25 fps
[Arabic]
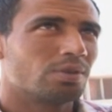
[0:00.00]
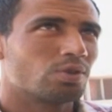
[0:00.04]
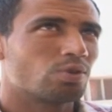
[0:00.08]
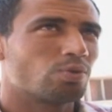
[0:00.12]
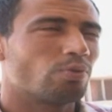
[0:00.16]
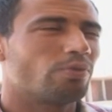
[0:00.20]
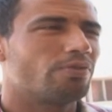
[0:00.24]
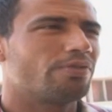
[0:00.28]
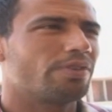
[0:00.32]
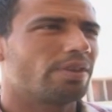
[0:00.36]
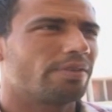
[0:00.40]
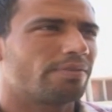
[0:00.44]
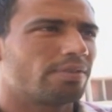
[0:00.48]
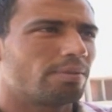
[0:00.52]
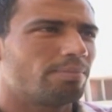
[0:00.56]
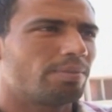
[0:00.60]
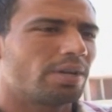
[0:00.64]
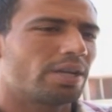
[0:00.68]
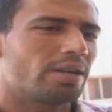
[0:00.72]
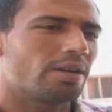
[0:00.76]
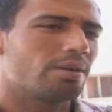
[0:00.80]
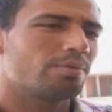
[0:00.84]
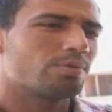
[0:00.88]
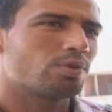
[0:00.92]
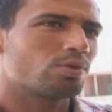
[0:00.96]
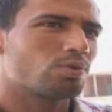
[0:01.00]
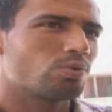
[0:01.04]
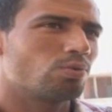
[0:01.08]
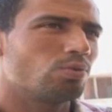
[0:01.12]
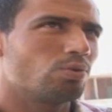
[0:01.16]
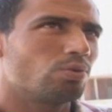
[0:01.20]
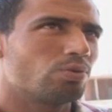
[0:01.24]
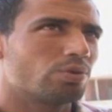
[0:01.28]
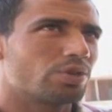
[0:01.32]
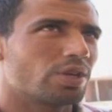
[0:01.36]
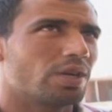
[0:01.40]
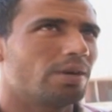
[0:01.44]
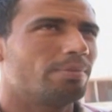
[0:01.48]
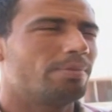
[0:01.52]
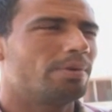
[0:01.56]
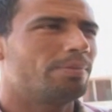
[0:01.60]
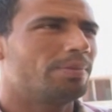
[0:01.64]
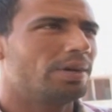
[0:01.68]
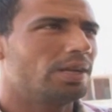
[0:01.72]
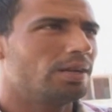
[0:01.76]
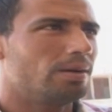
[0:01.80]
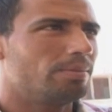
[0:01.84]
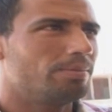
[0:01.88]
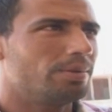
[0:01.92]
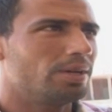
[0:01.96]
شوف فيه في البرامج وش عامله
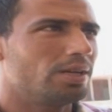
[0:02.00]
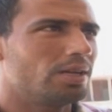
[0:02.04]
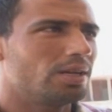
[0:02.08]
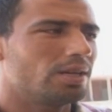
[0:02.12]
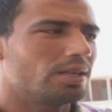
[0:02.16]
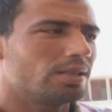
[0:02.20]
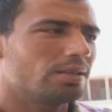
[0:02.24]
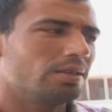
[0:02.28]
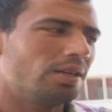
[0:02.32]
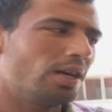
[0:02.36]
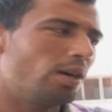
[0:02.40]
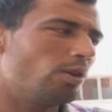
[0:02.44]
مع العباد